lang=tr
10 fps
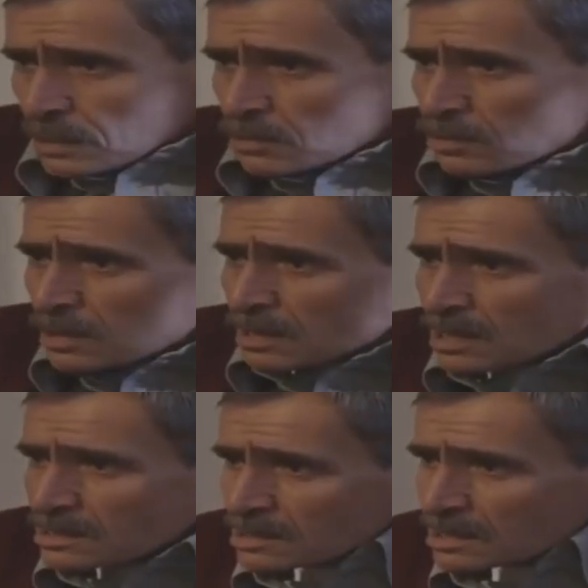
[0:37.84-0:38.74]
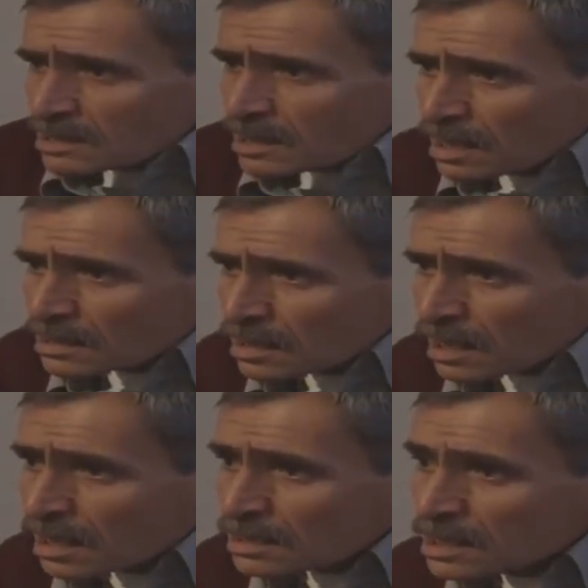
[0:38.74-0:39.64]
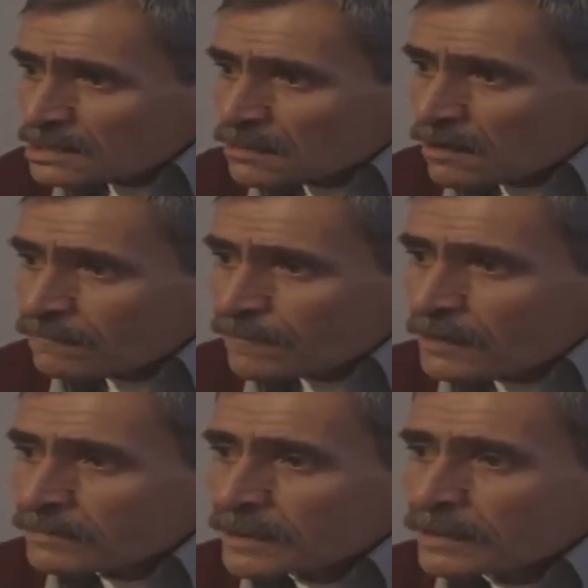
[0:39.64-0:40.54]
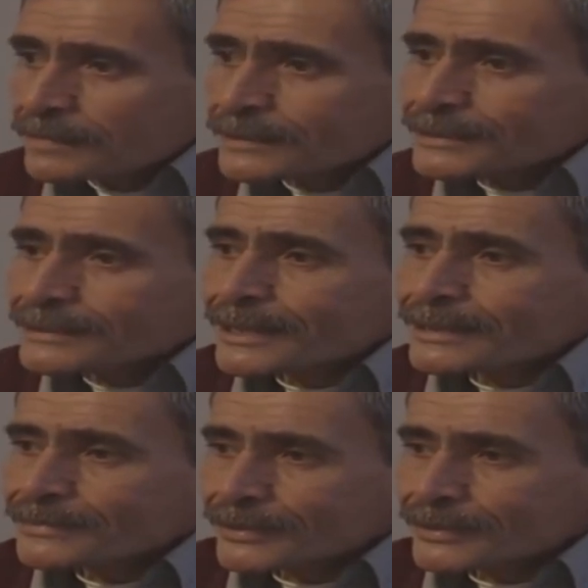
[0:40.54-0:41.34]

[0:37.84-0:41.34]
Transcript: Bana öyle kaşlarını kaldıra kaldıra cevap verme iblis kırarım